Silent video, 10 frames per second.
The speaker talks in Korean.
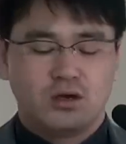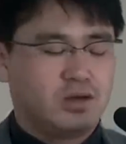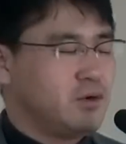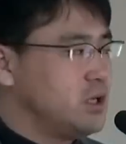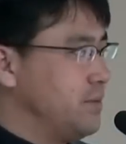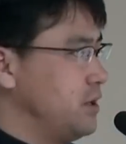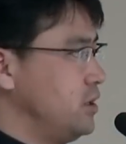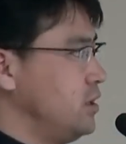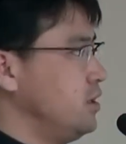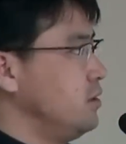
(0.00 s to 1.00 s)
거는
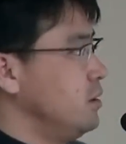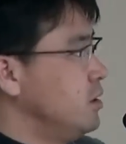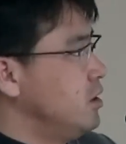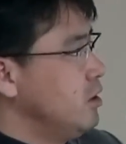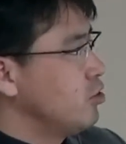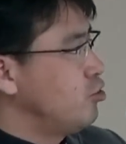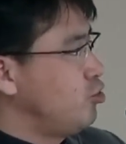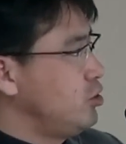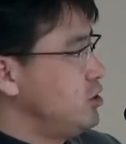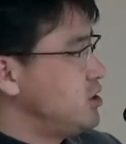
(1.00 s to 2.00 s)
뭐냐면은
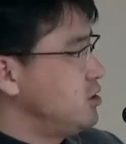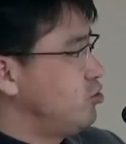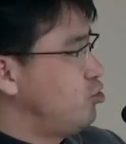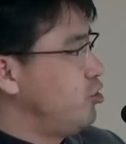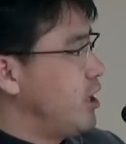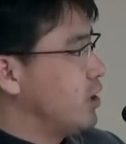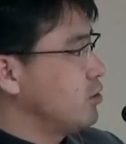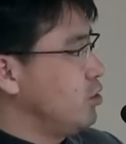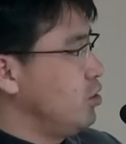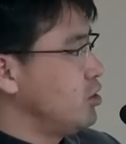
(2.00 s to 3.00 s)

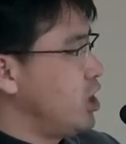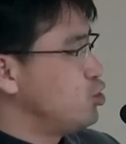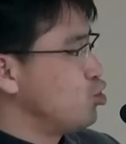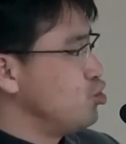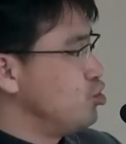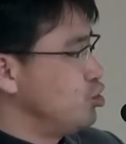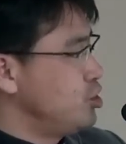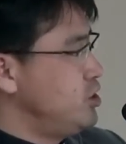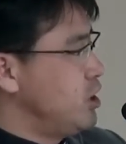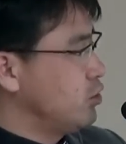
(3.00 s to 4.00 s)
구약도 네 종류,
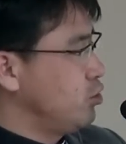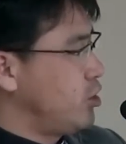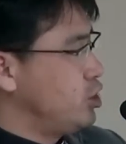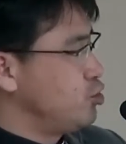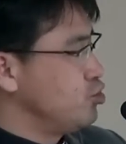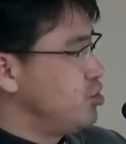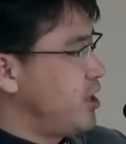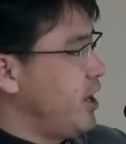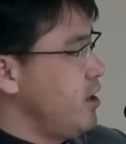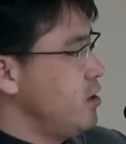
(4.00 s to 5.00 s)
신약도 네
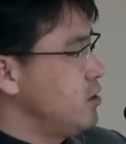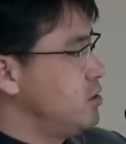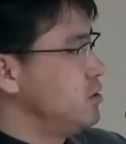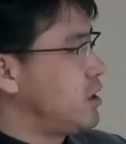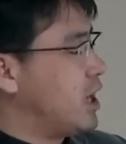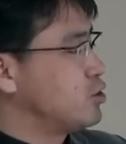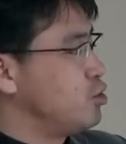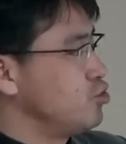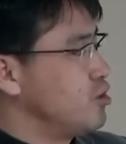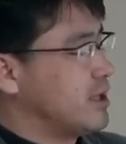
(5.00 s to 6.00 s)
종류인데 그 각
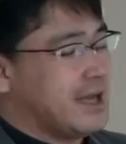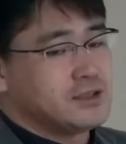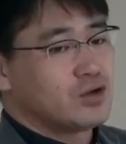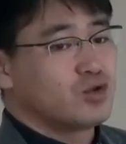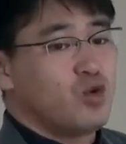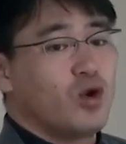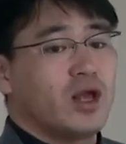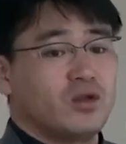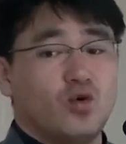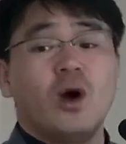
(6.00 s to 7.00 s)
종류가 다 서로 통하,
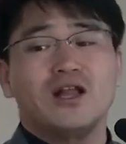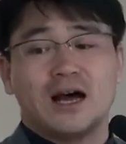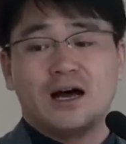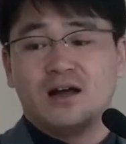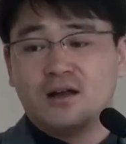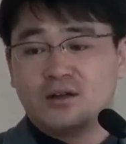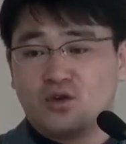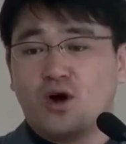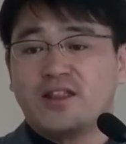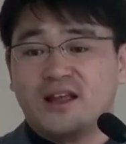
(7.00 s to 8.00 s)
통하다,
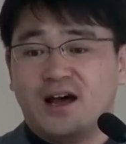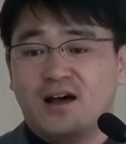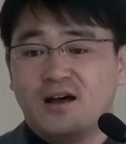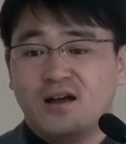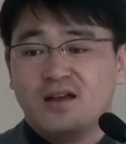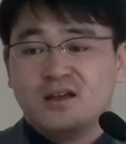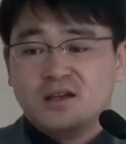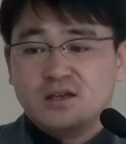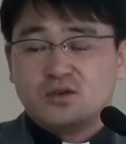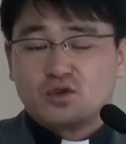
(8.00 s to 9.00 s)
통한다.
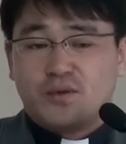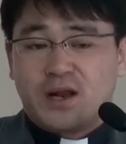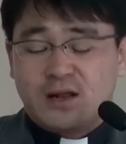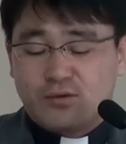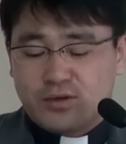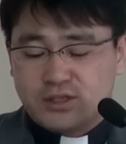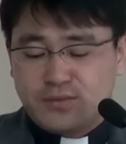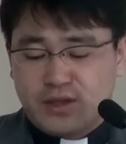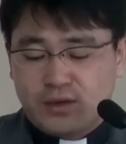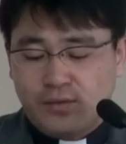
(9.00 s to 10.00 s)
이 정도만 알고 계시면
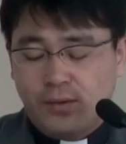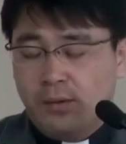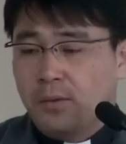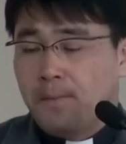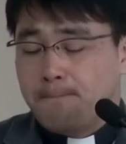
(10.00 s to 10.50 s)
되고